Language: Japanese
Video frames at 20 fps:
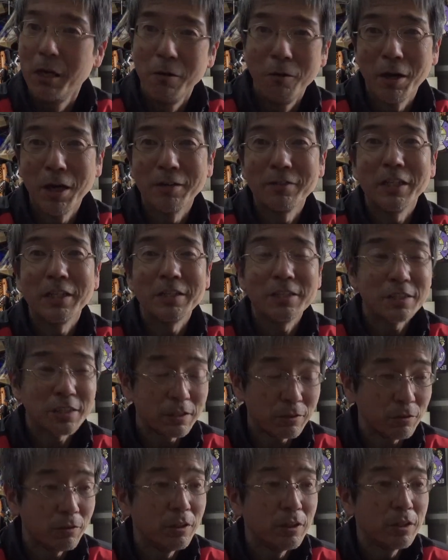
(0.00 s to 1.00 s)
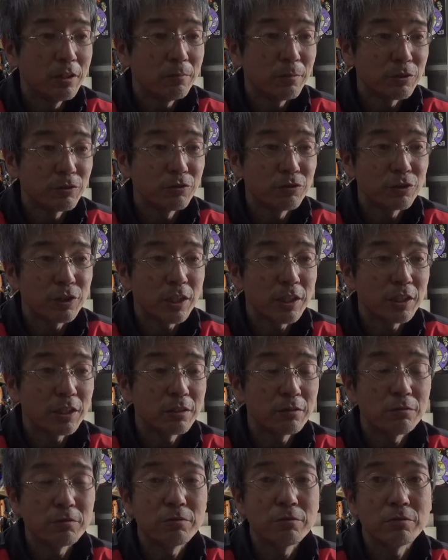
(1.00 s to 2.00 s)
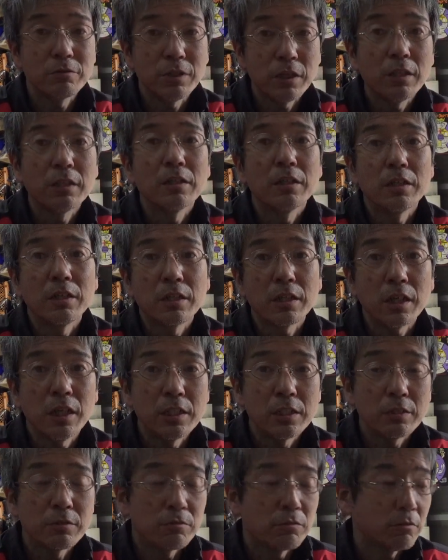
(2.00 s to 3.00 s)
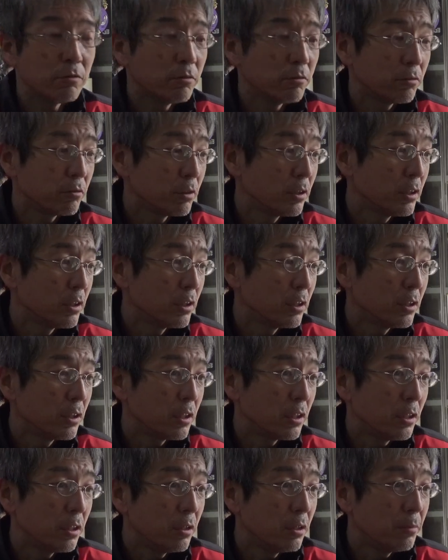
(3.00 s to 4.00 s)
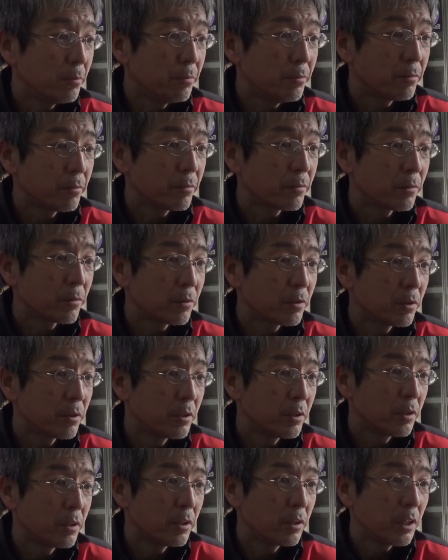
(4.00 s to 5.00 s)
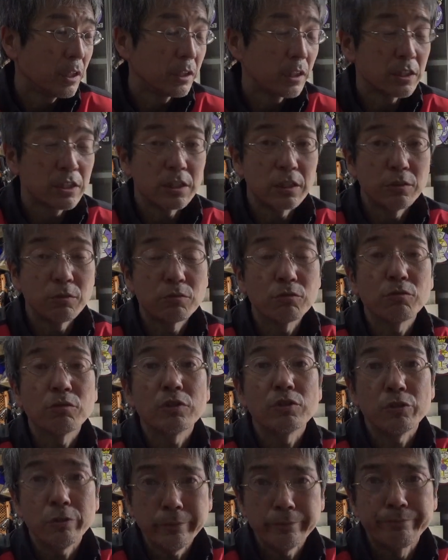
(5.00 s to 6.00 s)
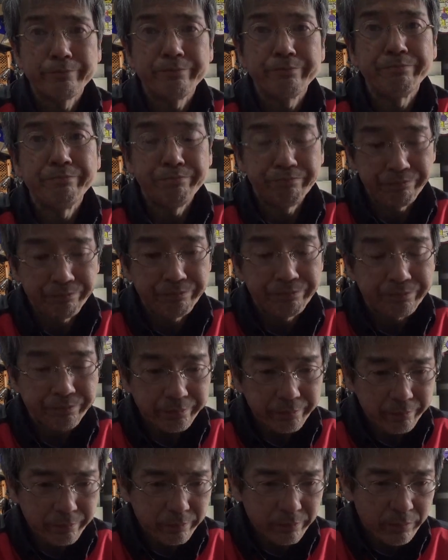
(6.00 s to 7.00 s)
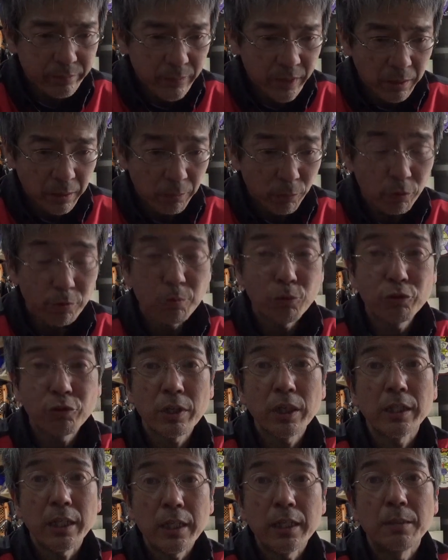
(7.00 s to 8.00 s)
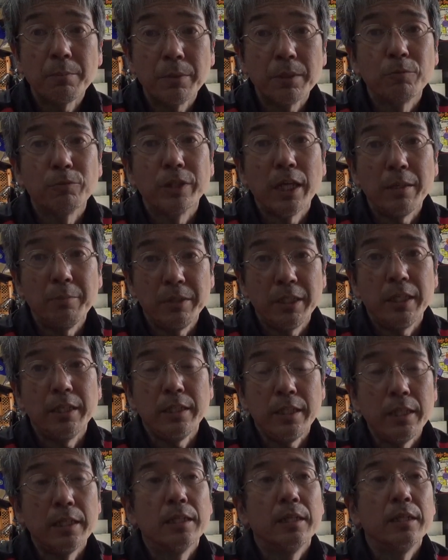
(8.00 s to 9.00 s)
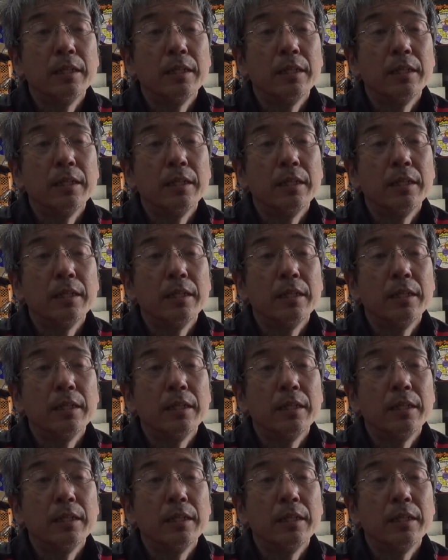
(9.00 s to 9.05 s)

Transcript: わかんないんですけど、輸入されてるね、会社の方、えー、話によるとですよ。うん、いやもう物がね、やっぱりもうないみたいで、